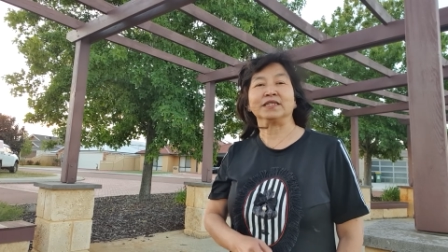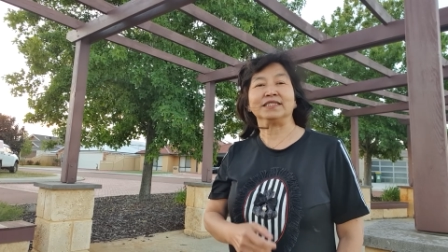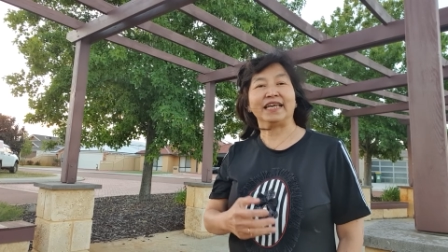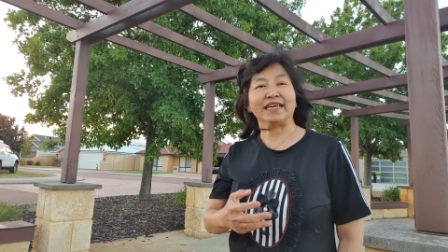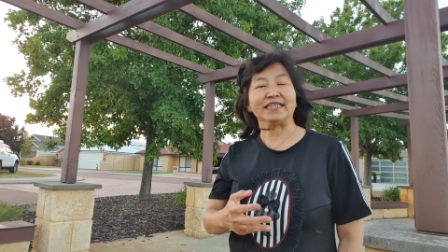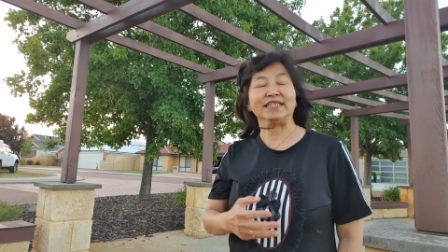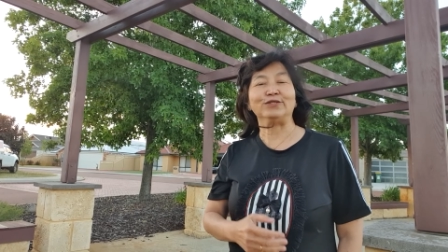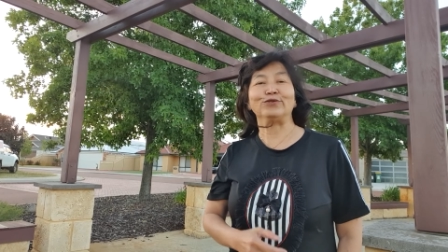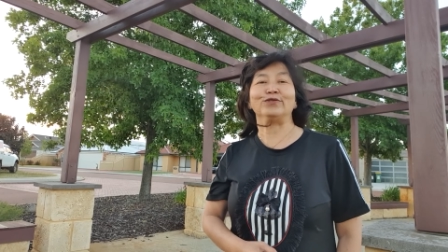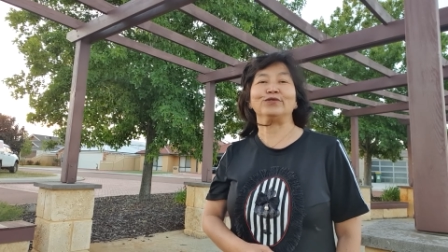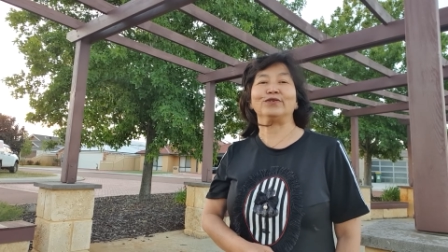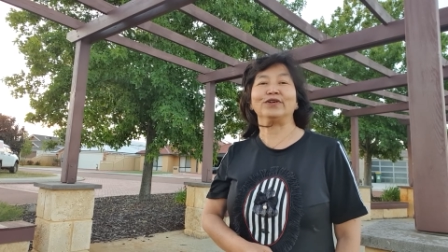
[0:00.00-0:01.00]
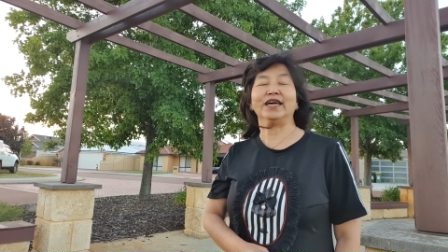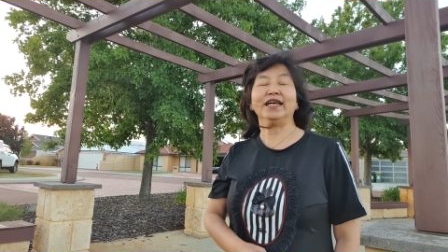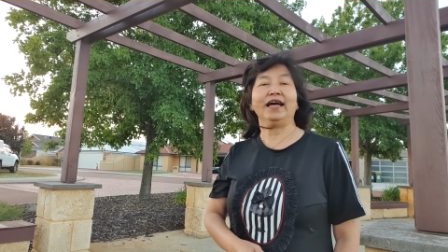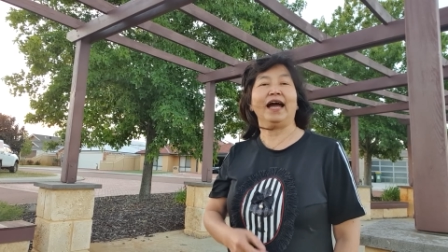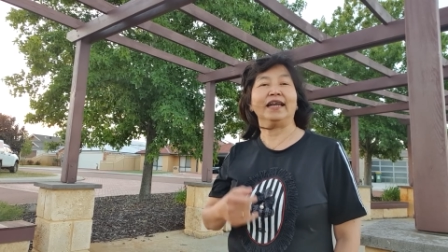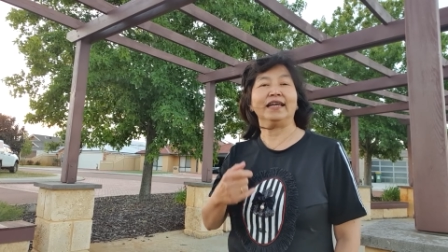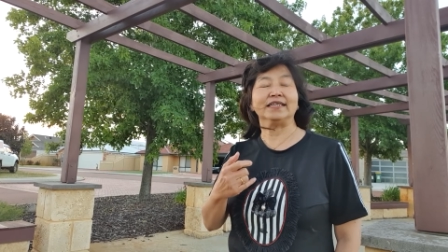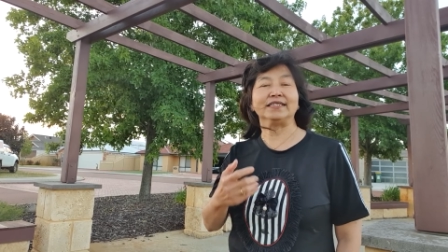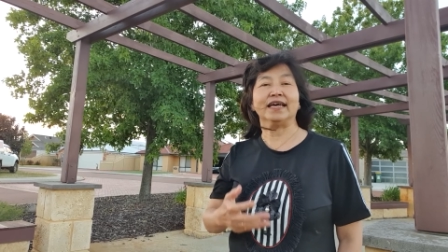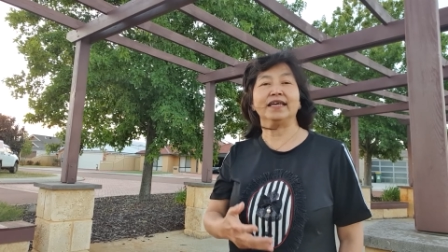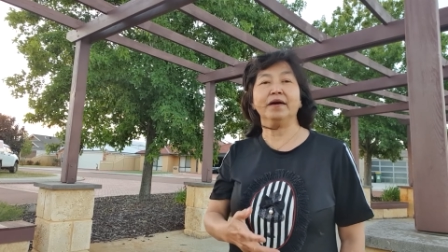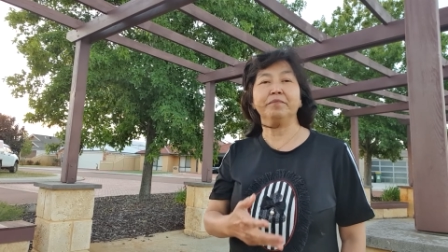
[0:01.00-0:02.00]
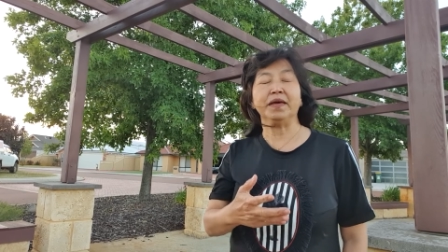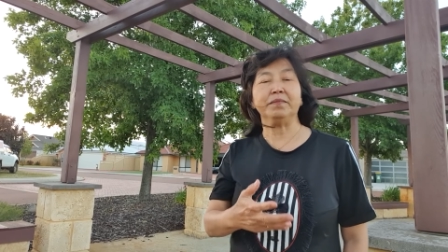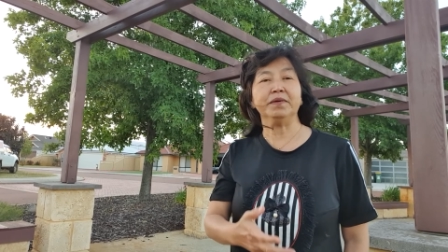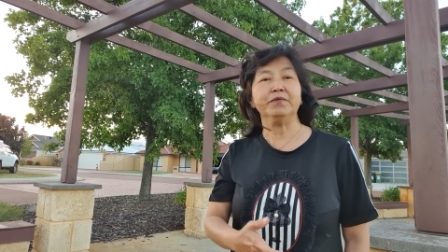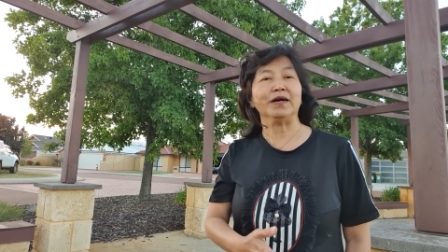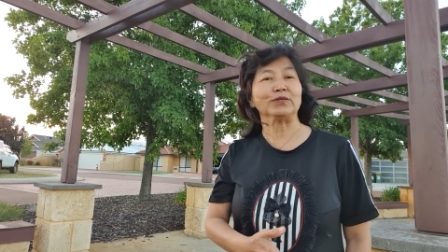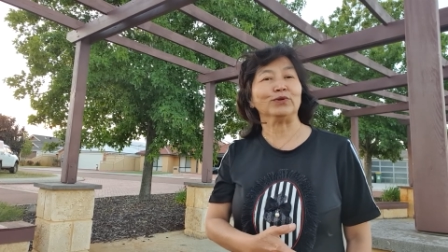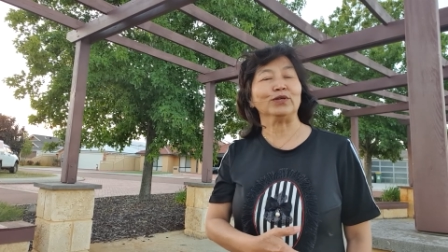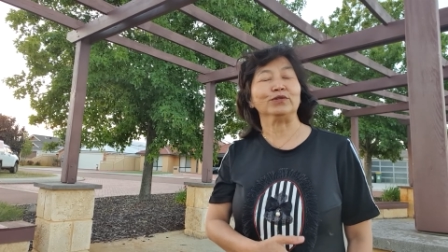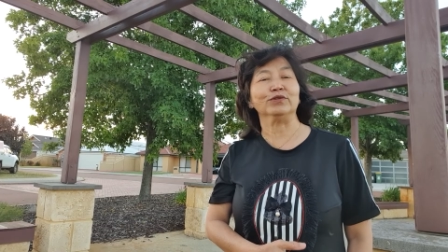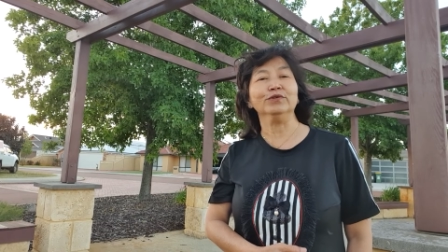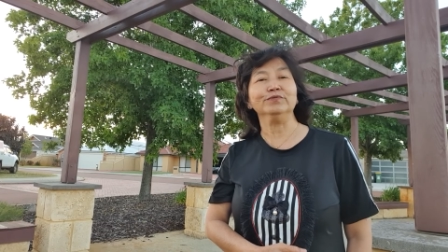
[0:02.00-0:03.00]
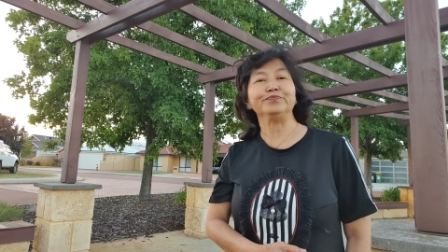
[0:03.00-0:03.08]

Saya kasih contoh ya, anak saya baby waktu itu